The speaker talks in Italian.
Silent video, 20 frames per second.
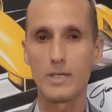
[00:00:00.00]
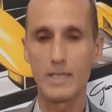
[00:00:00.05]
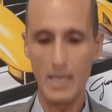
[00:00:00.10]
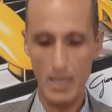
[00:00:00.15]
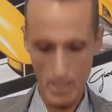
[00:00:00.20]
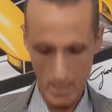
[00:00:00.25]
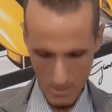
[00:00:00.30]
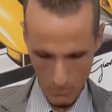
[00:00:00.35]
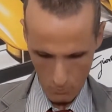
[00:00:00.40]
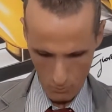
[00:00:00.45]

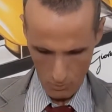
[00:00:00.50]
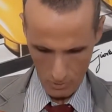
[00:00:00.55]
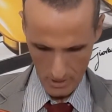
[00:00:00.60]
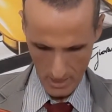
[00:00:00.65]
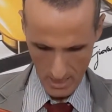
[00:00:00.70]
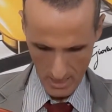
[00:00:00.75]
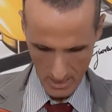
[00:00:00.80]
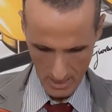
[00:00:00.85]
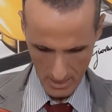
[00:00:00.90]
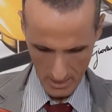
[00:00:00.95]
che è uno
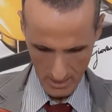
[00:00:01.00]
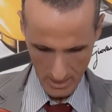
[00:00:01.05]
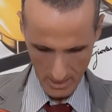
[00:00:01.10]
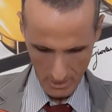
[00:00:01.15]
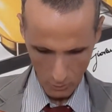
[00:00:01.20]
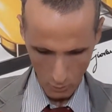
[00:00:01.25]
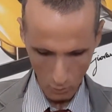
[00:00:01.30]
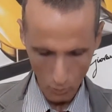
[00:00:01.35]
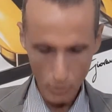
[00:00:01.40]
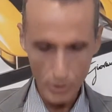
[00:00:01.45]
dei, dei
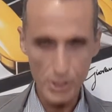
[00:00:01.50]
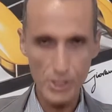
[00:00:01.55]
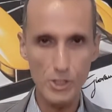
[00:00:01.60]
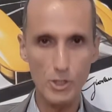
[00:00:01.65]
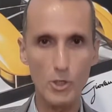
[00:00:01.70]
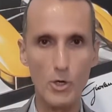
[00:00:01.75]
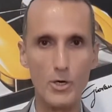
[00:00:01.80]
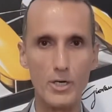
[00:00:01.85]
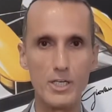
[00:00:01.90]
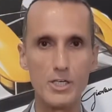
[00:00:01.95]
colori
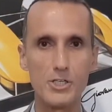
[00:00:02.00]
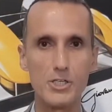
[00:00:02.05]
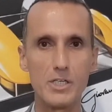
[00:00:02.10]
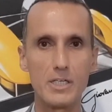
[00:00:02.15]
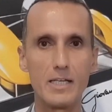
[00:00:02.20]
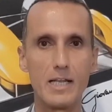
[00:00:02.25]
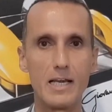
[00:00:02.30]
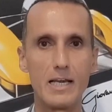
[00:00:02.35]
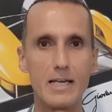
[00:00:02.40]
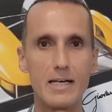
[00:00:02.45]
storici
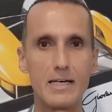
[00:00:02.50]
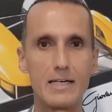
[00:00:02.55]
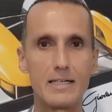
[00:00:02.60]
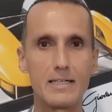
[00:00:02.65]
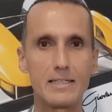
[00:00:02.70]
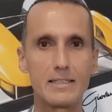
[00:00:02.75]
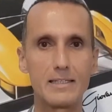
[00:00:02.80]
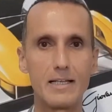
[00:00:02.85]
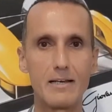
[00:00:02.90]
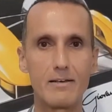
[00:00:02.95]

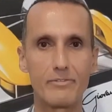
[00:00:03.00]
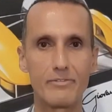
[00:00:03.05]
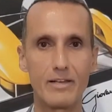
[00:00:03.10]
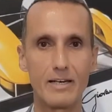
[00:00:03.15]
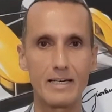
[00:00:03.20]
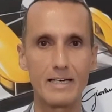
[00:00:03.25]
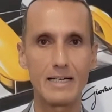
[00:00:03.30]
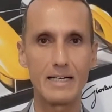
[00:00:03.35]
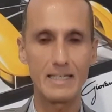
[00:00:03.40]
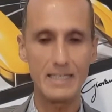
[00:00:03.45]
della, della,
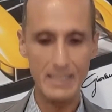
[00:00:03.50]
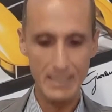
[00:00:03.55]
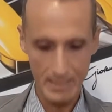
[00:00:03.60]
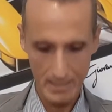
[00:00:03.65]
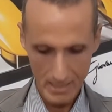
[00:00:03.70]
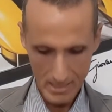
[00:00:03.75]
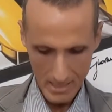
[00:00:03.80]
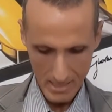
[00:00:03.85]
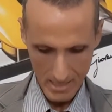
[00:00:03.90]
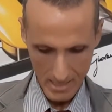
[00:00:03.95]
Ferrari,